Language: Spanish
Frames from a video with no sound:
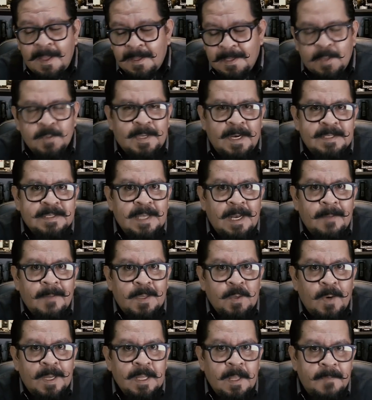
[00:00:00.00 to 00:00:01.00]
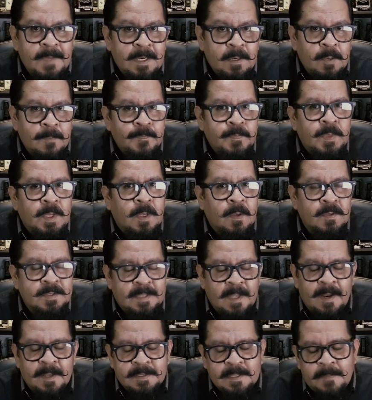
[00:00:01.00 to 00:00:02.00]
que utiliza levadura de vino,
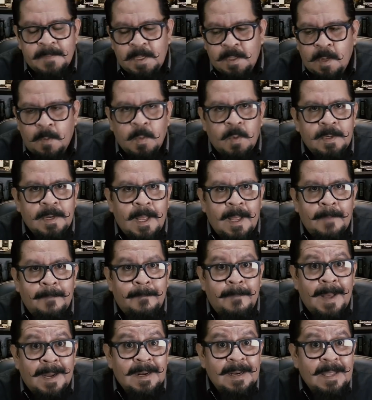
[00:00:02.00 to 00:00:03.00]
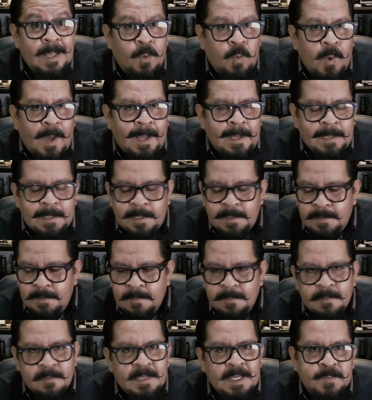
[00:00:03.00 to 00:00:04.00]
considerada también como una barley wine,
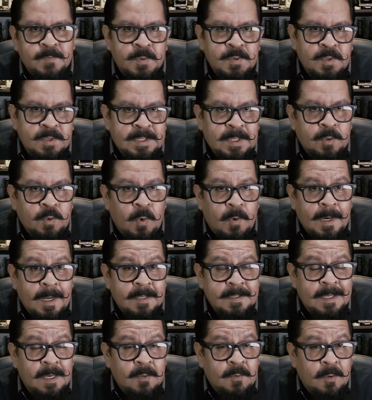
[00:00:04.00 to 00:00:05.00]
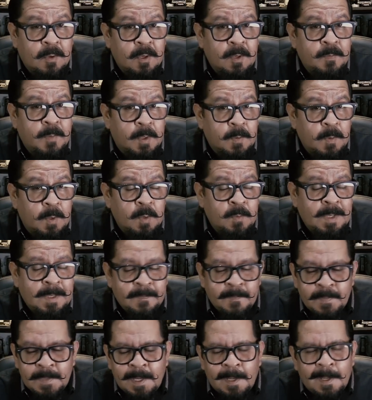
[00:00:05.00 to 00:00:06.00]
10.5 grados de alcohol por volumen,